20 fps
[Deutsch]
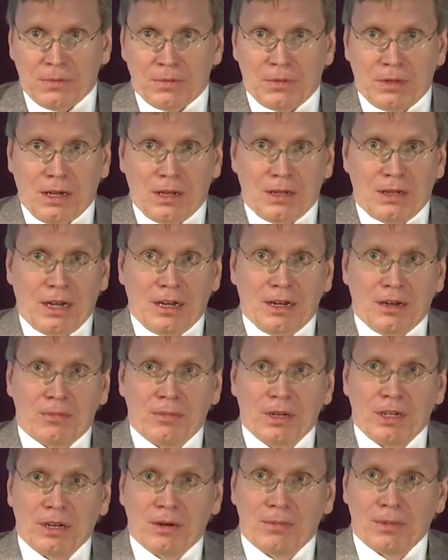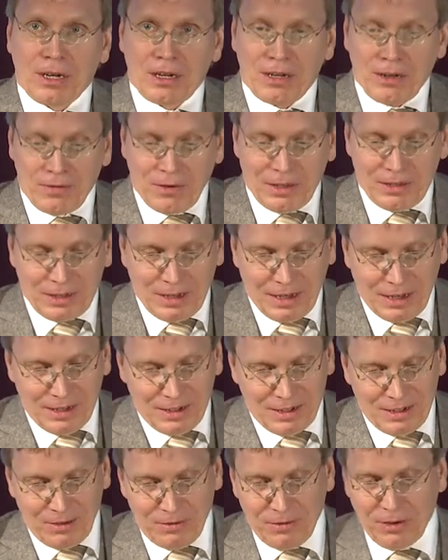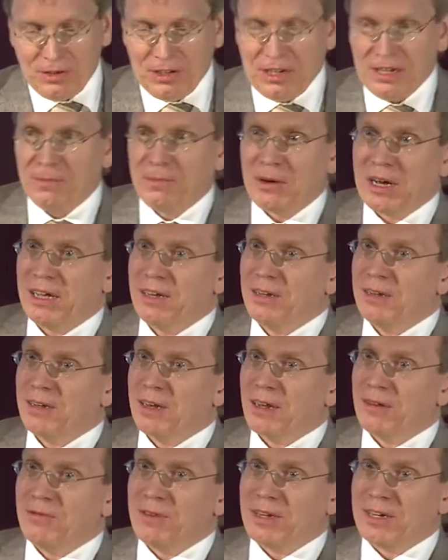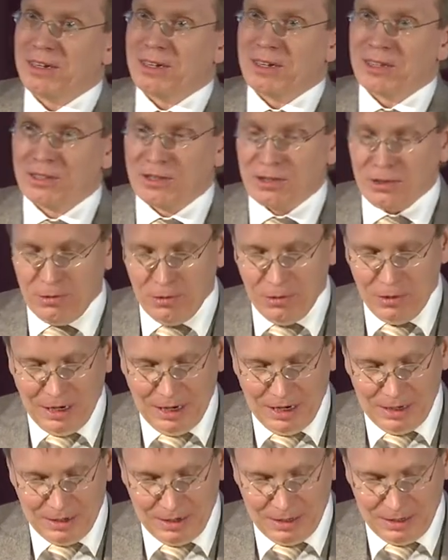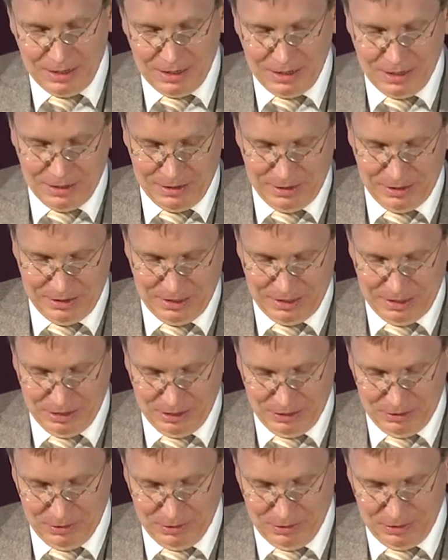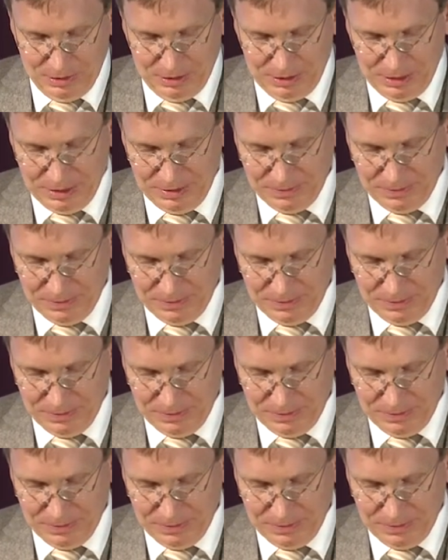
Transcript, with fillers: da denken Mitarbeiter, wenn sie eine DVD brennen, dann wäre das genug an Sicherung.